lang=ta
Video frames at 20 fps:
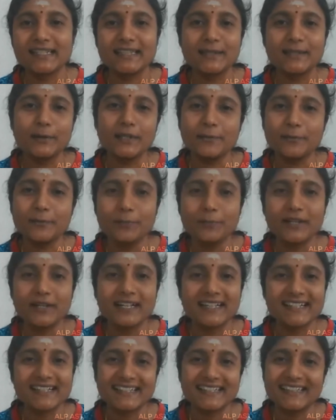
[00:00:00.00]
திரும்பி
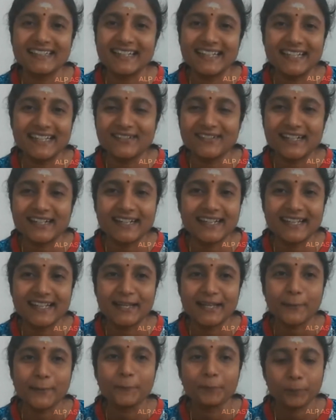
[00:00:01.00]
பாக்குற சிந்தனையே
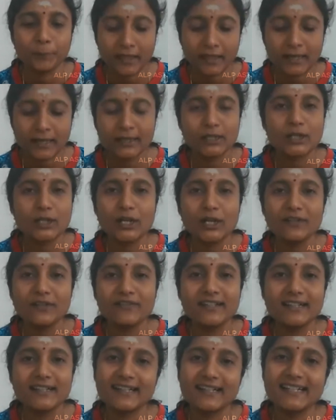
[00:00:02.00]
வரலைங்கயா அந்த
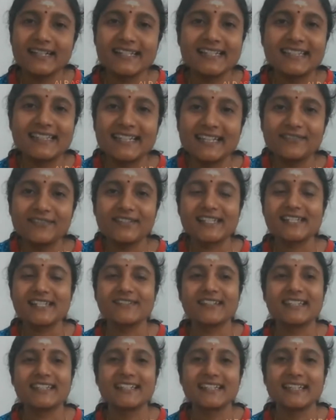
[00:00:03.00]
கான்பிடென்டான சிந்தனை
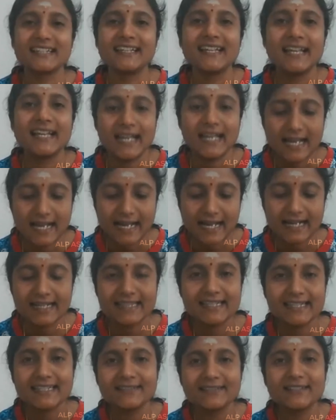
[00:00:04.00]
ஃபர்ஸ்ட் வந்தது
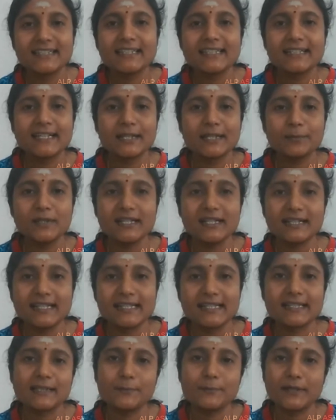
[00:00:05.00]
அடுத்தது வந்து கர்மா
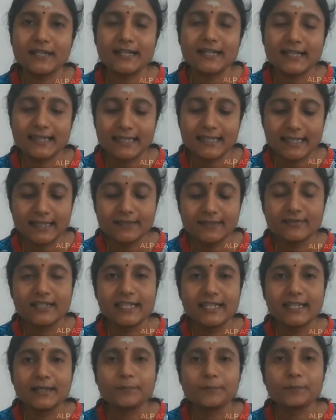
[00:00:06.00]
கிளாஸ்க்கு அப்புறம் நடந்த
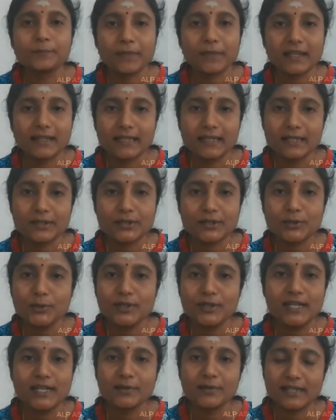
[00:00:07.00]
நிகழ்வுங்கயா நான்
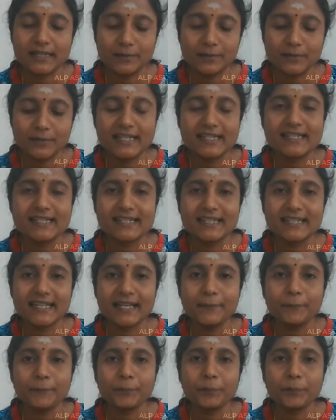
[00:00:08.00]
ஸ்கூல் ரன் பண்ணிட்டு இருக்கேன்